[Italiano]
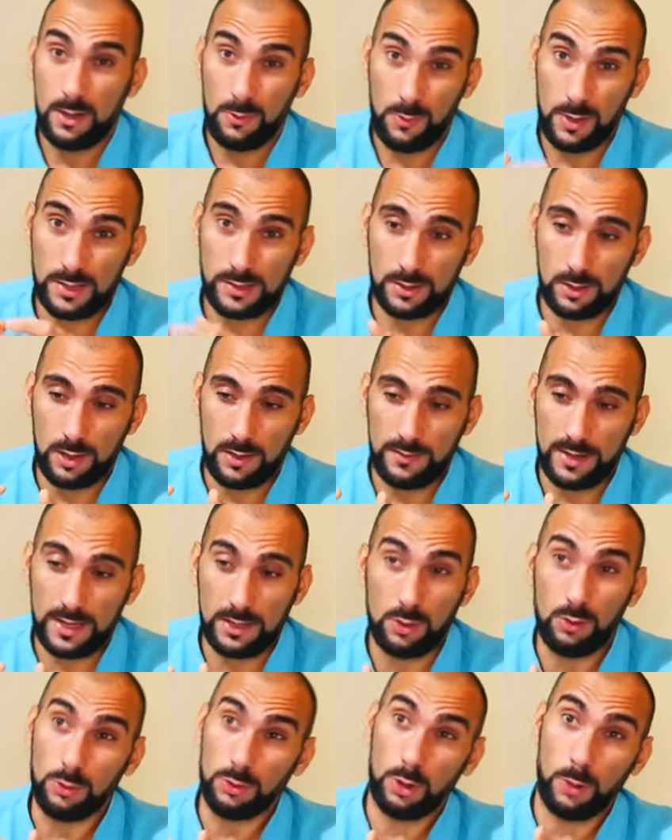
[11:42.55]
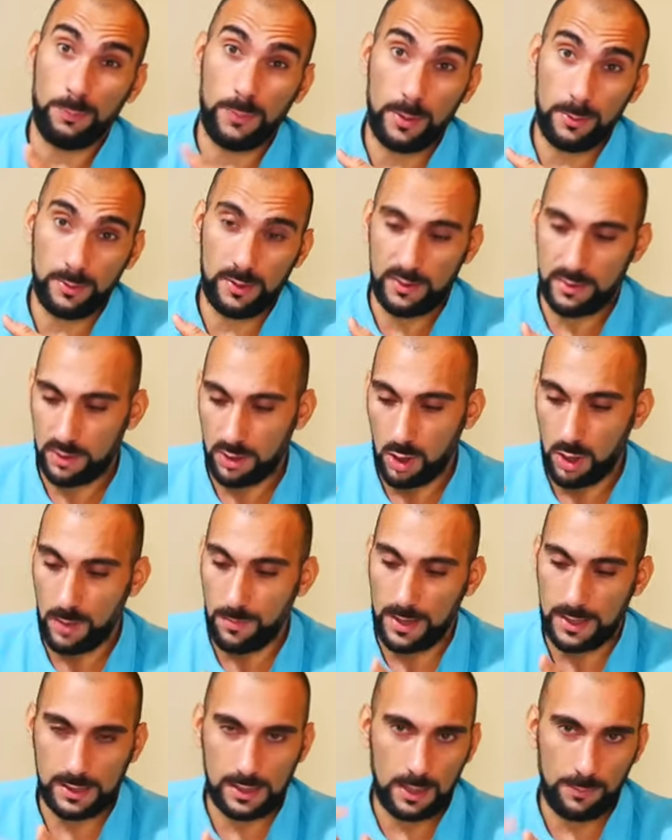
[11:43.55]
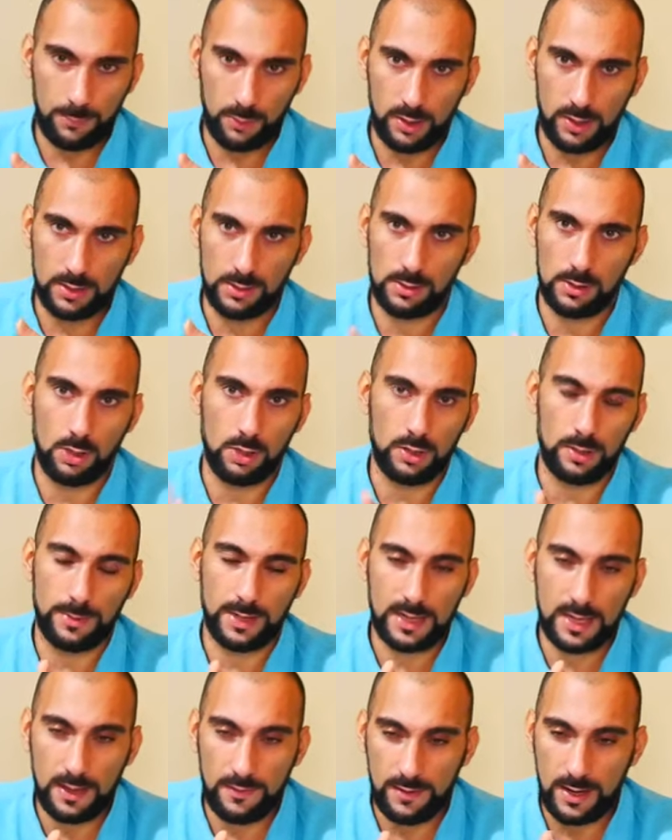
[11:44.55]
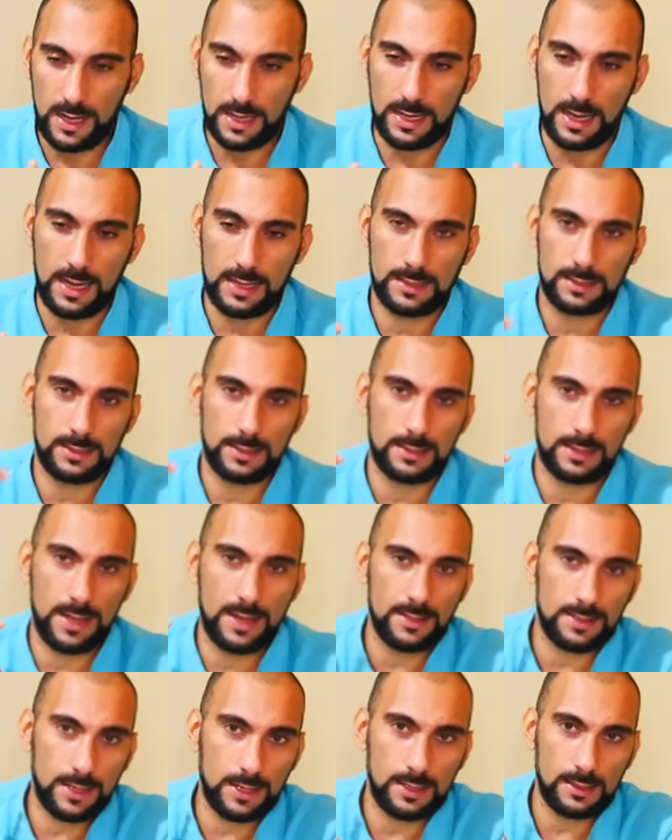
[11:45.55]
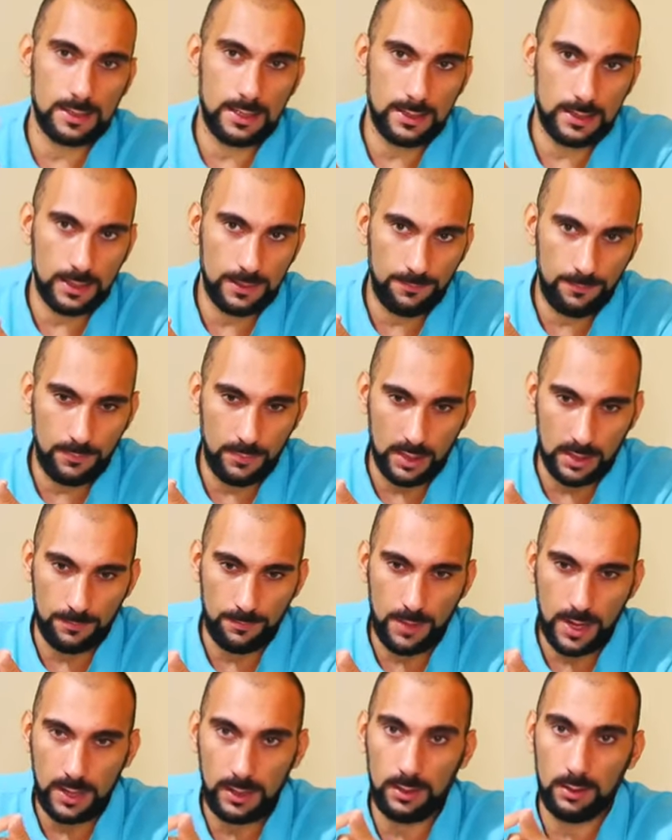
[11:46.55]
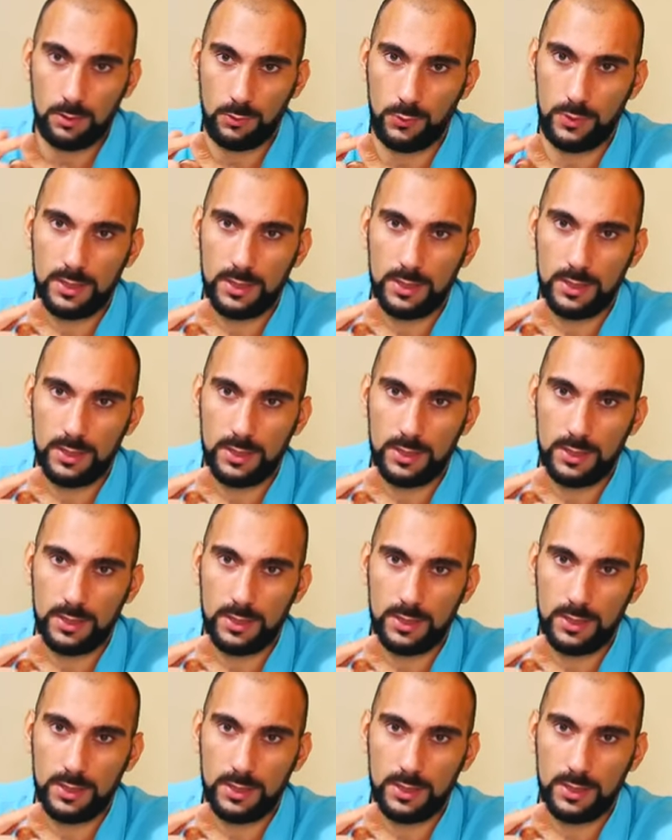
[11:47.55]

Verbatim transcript: Questo avrai non doppia protezione ma tre protezioni perché avrai assistenza al cliente eBay,